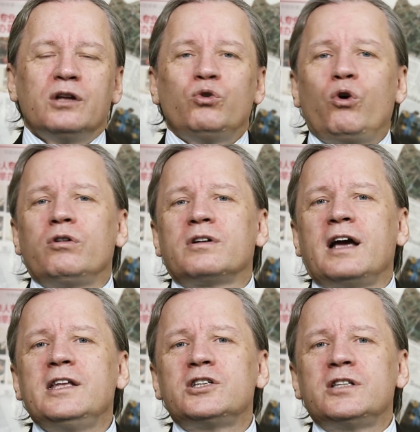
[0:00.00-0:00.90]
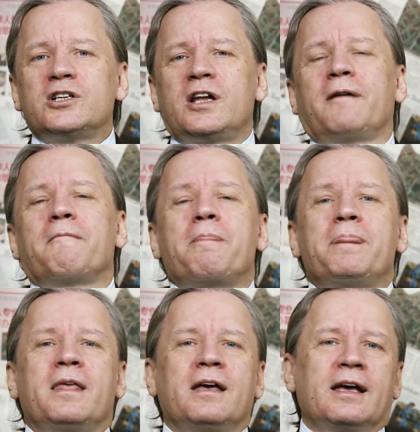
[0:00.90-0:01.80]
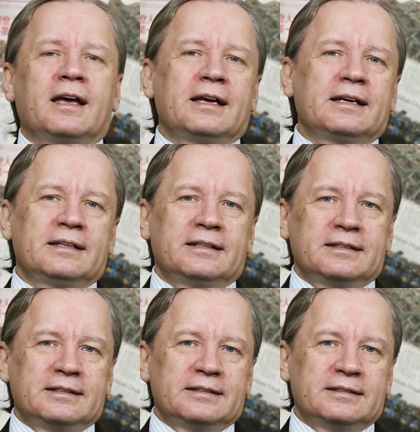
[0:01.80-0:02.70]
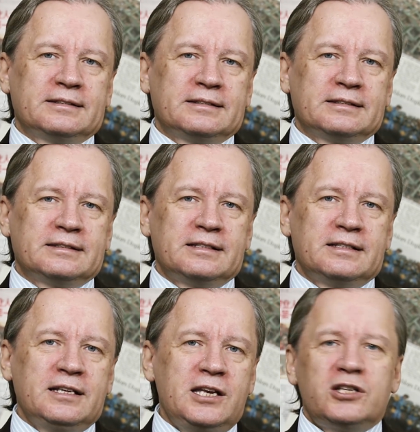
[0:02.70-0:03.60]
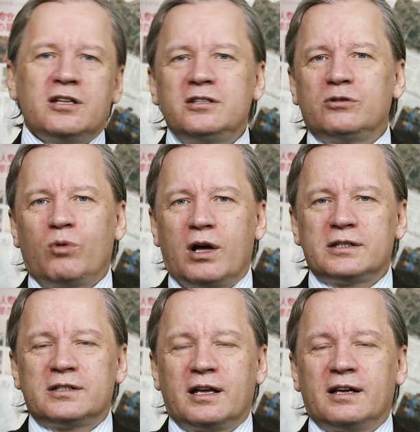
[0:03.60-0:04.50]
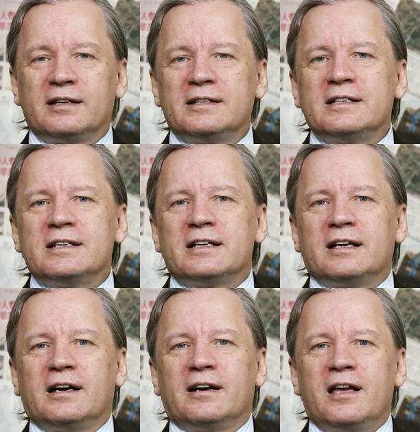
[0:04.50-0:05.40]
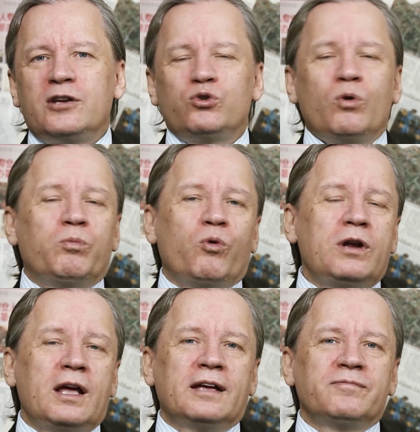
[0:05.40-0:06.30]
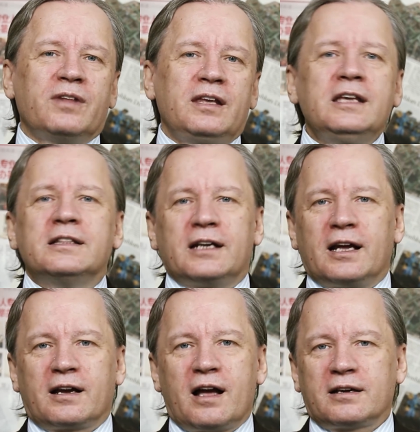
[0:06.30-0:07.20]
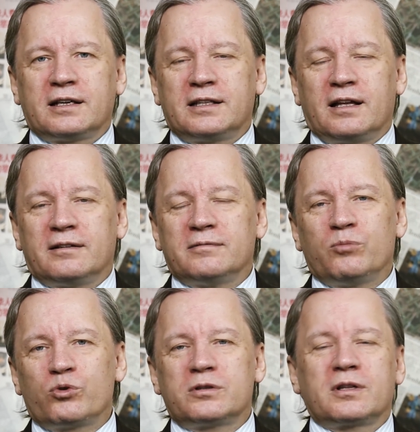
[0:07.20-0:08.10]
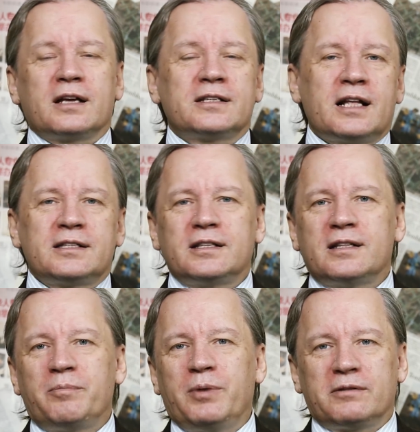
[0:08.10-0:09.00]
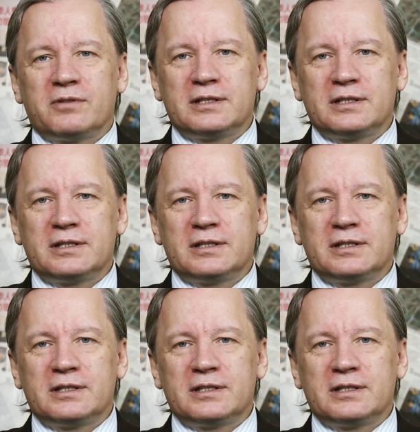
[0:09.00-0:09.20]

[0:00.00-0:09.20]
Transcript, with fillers: Но, конечно же, э, нынешняя ситуация еще более хитрая, как это может казаться на первый